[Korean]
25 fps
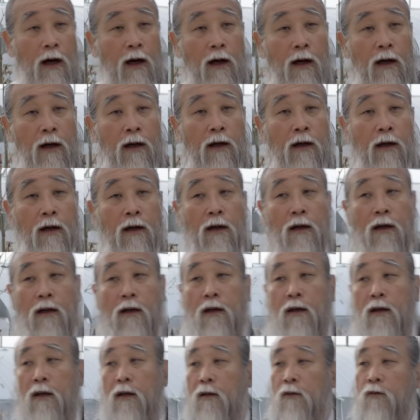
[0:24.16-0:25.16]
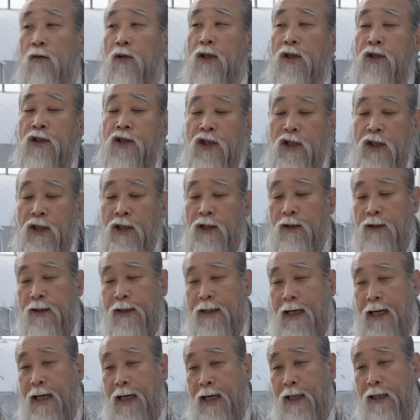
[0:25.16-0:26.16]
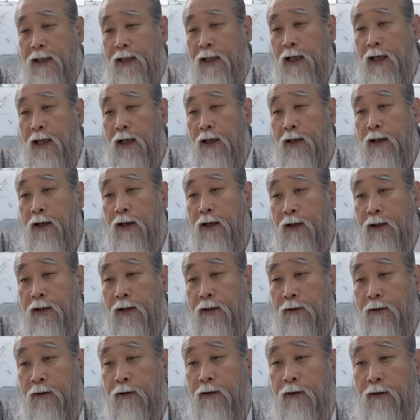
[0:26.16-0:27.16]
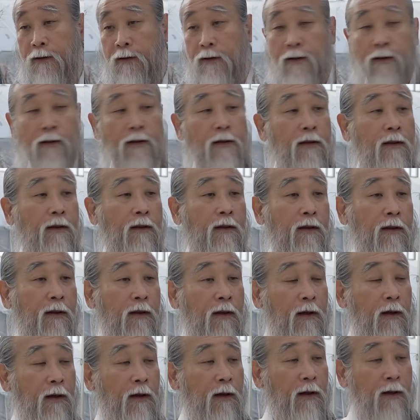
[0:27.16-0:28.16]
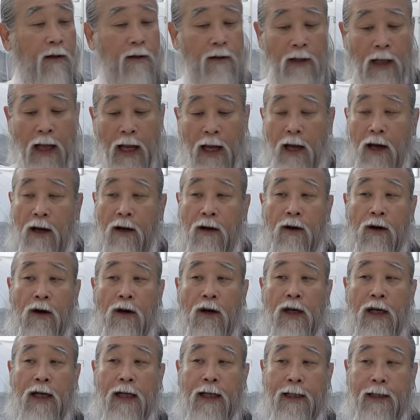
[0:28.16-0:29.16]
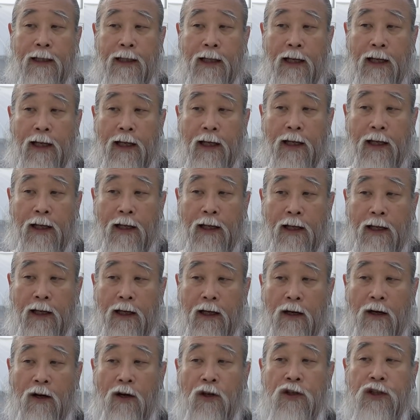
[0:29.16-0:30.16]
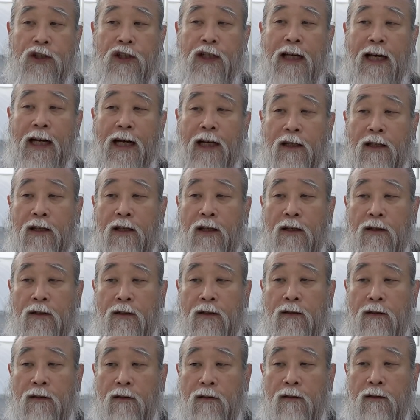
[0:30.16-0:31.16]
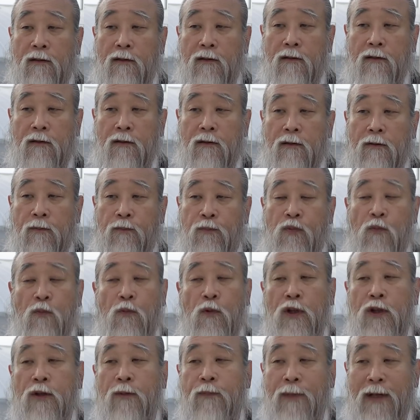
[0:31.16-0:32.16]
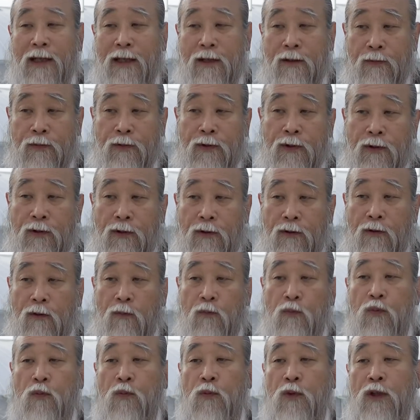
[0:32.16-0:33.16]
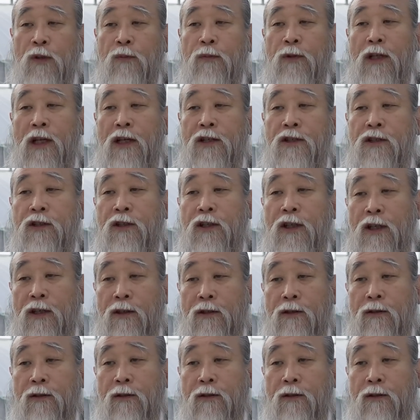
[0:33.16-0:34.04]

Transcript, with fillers: 어, 우리 신을 잘 생각해야 돼요. 내가 어릴 때 의지할 때는 부모님밖에 없어. 그럼 부모님이 내 신이.